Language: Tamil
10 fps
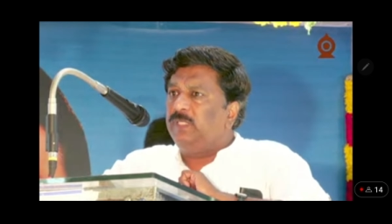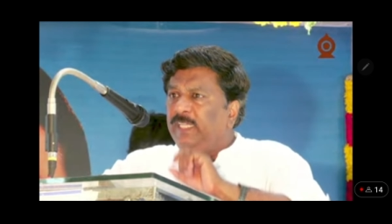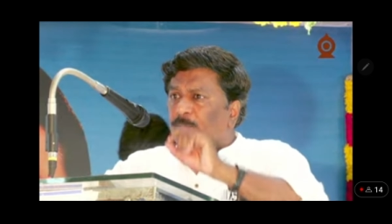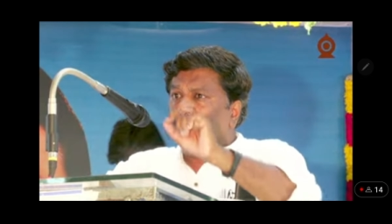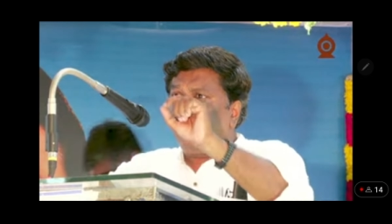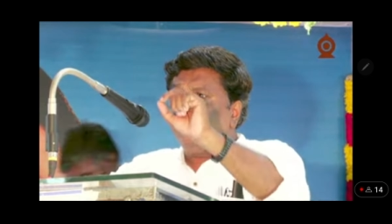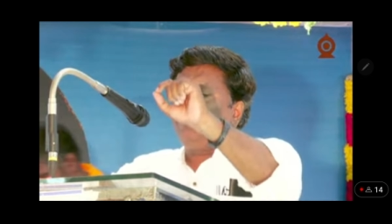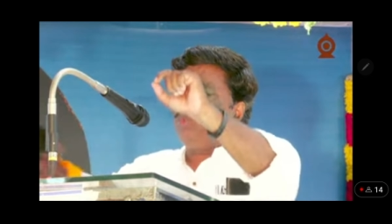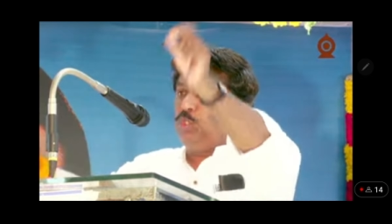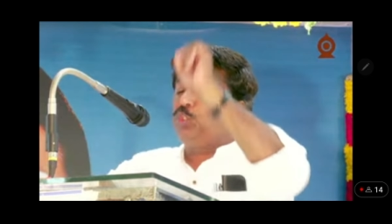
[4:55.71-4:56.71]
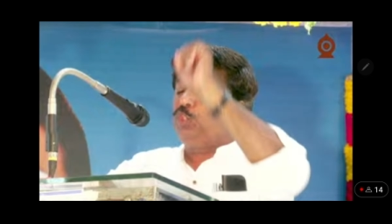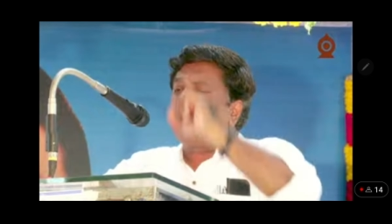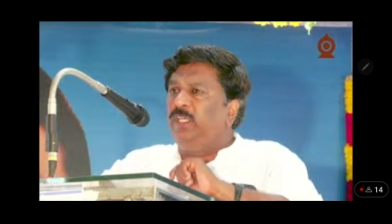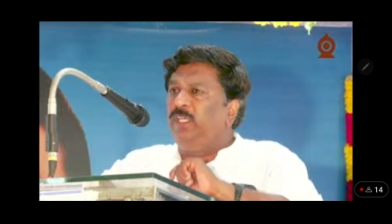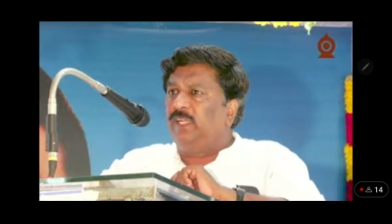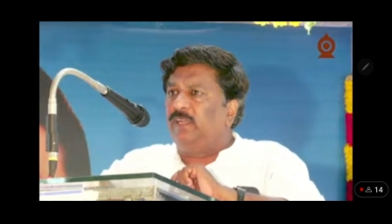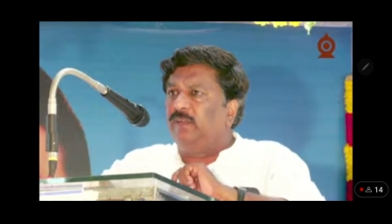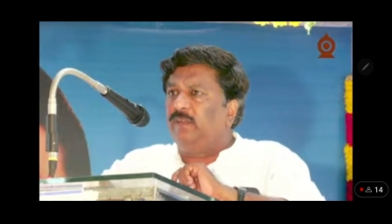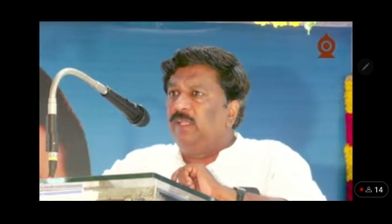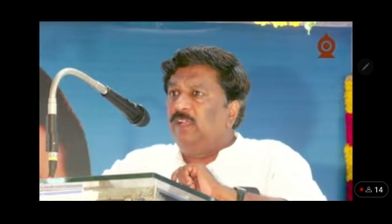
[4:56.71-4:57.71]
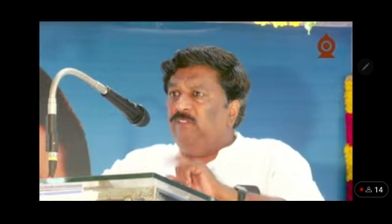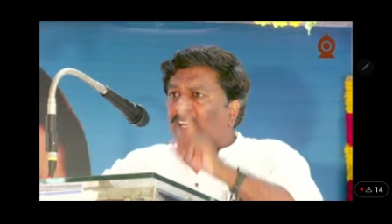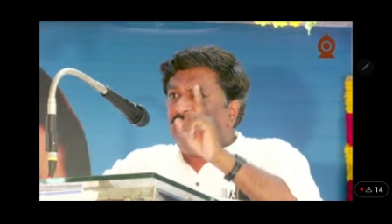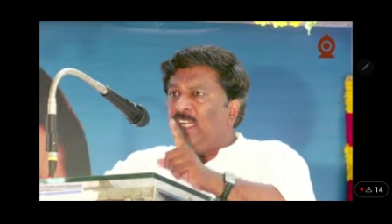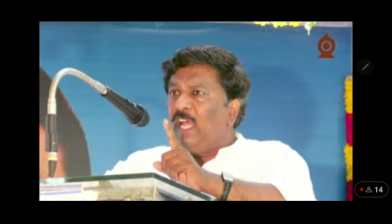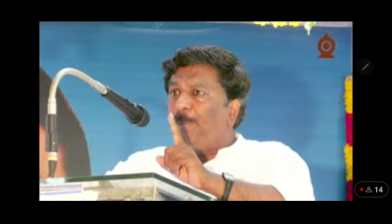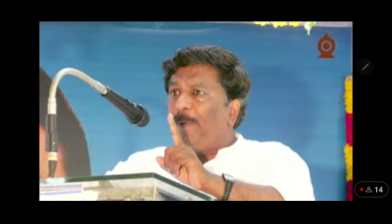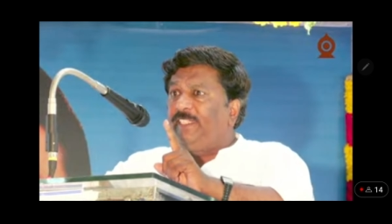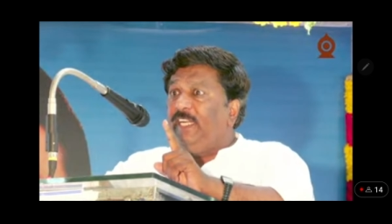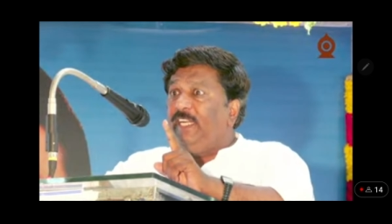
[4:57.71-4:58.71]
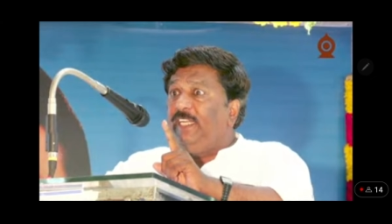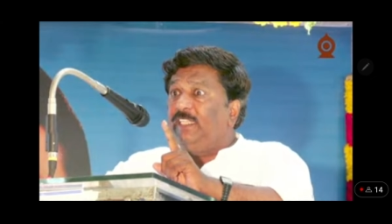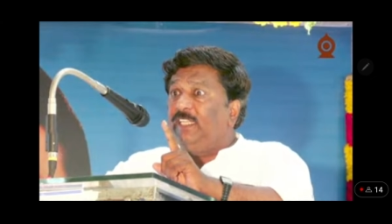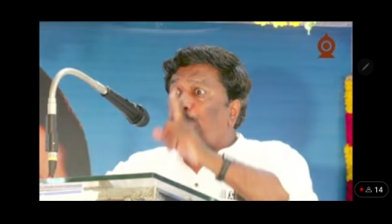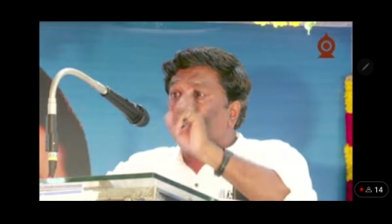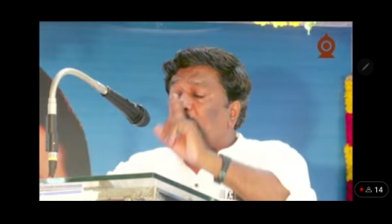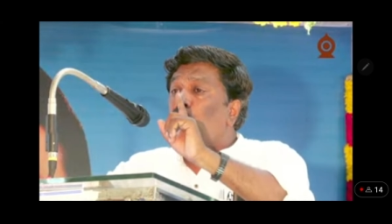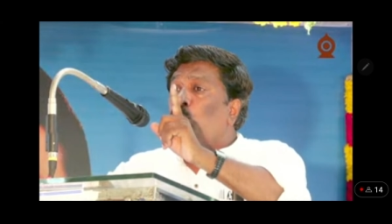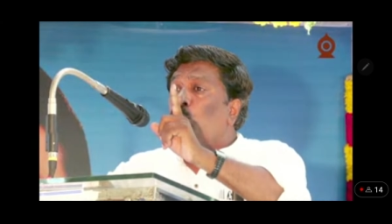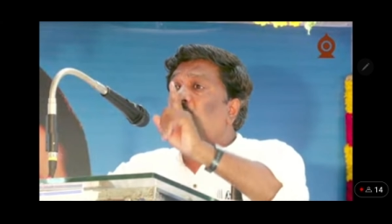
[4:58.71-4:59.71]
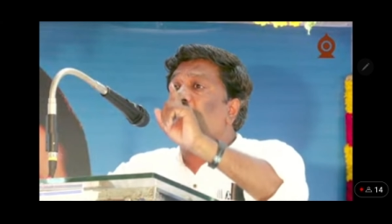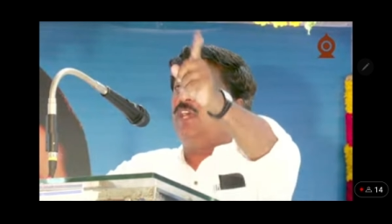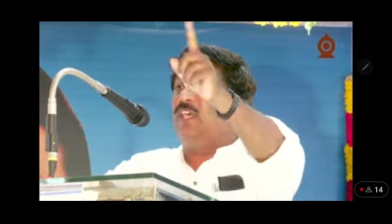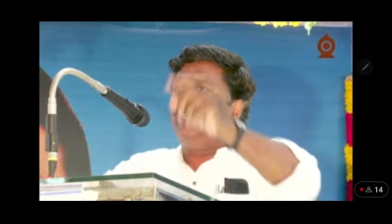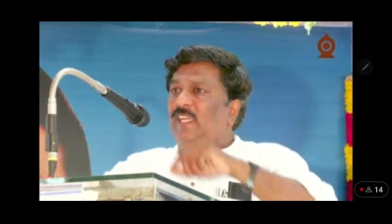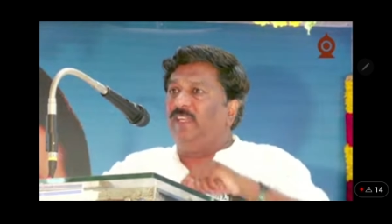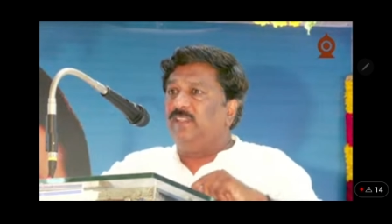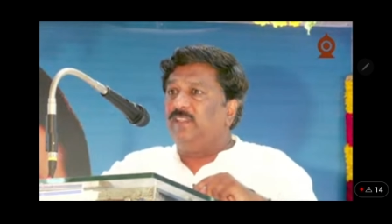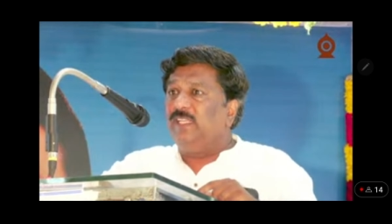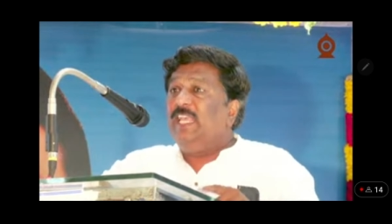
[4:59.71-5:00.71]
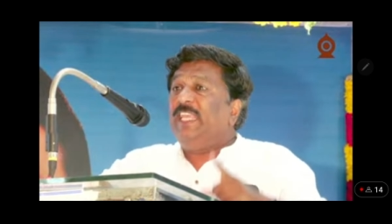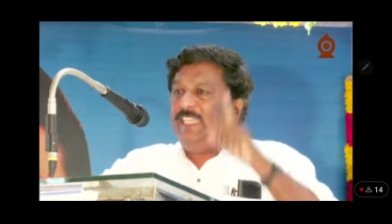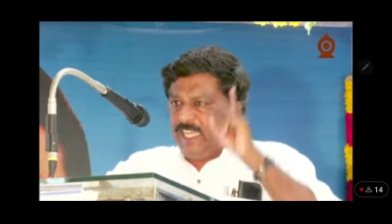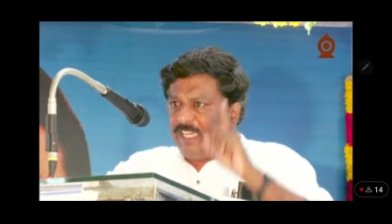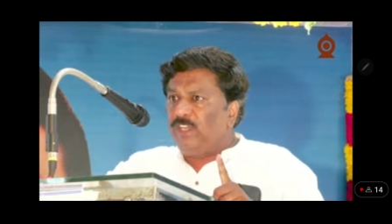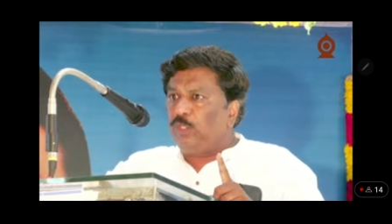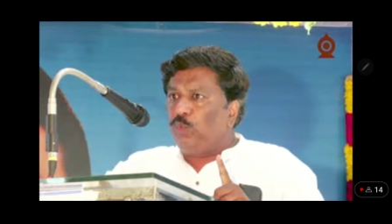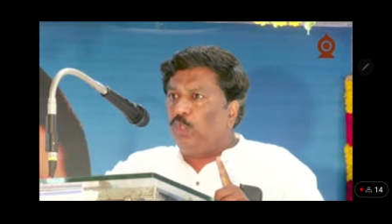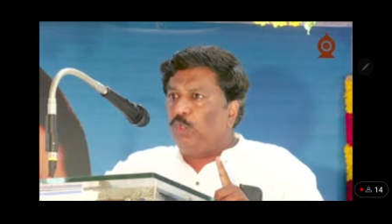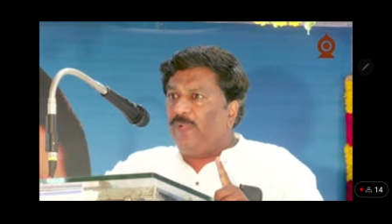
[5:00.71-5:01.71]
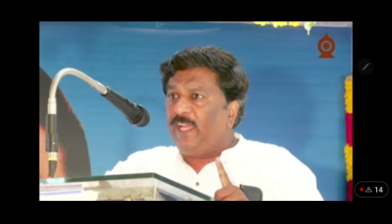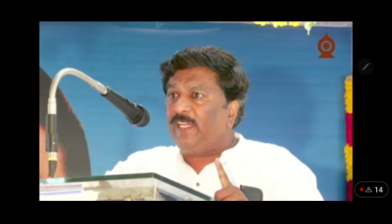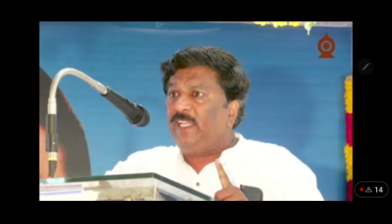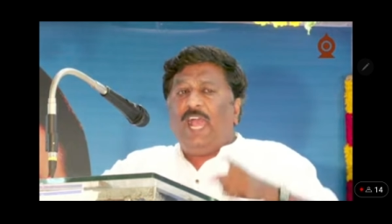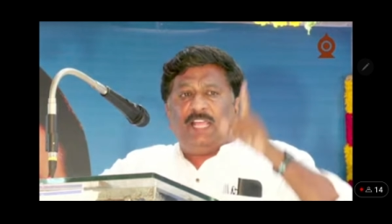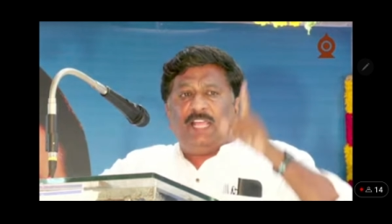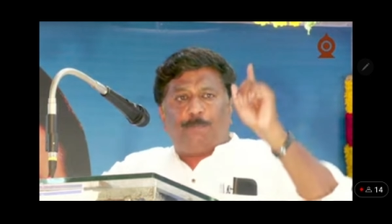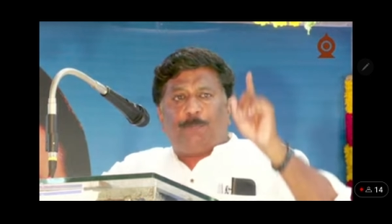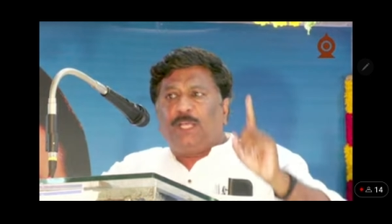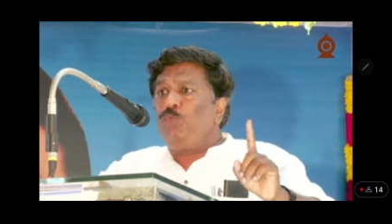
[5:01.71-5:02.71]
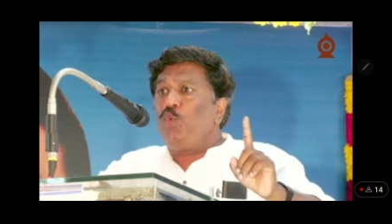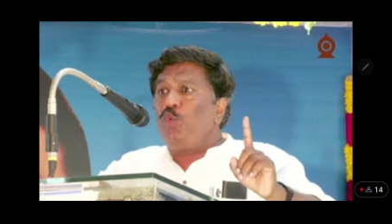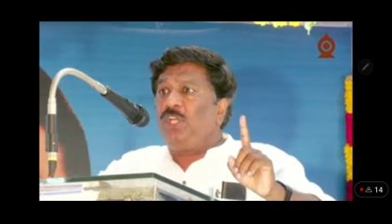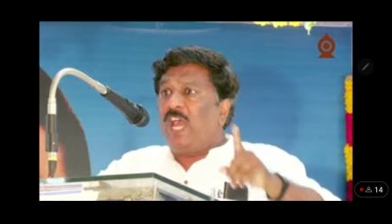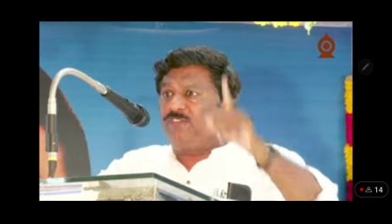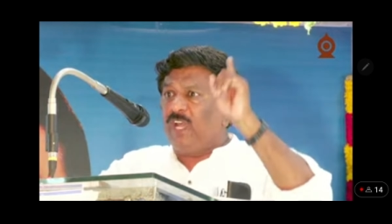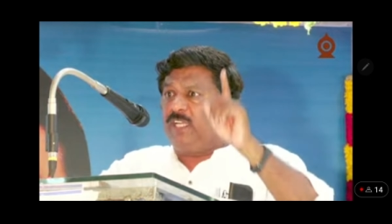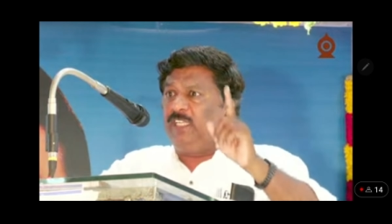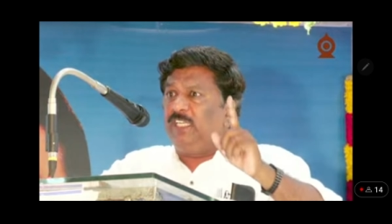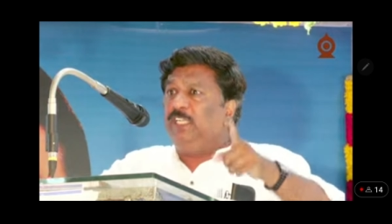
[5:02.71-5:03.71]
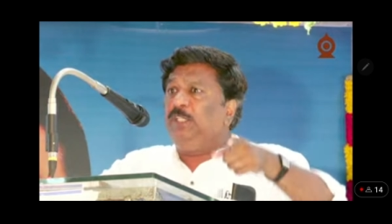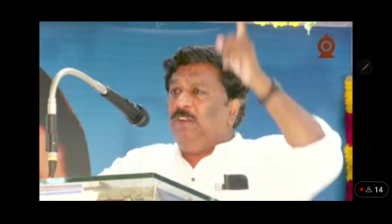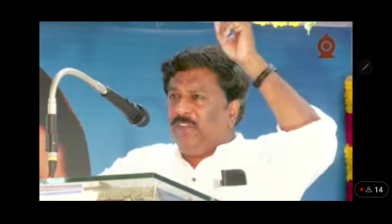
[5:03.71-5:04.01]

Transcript: நீங்கள் மனதை தொட்டு சொல்லுங்கள் வல்லரார் பட்டியலிட்டது பதிமூணு ஆசாரங்கள் எவர் ஒருவர் அந்த பதிமூணு ஆசாரங்களையும்